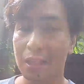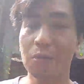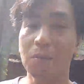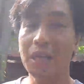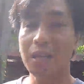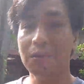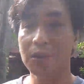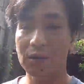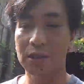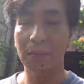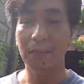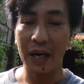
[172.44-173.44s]
hindi ko mailabas
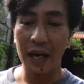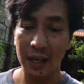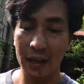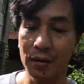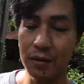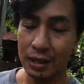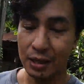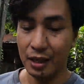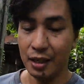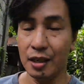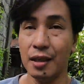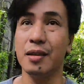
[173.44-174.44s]
yung sampayin ko
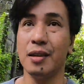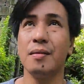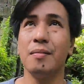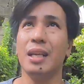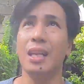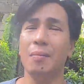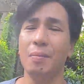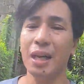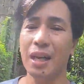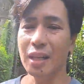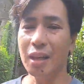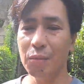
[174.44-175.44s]
kasi
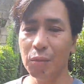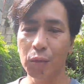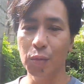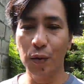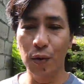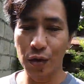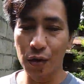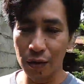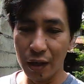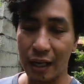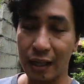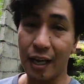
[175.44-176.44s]
bigla-bigla na lang bumubuhos yung
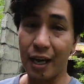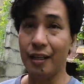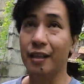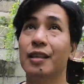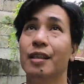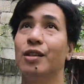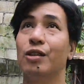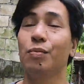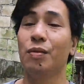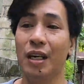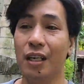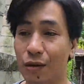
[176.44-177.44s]
ulan. Ayan,
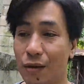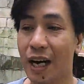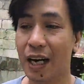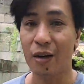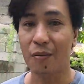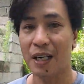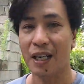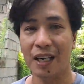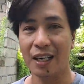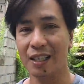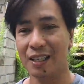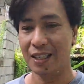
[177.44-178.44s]
sumikat yung araw. Parang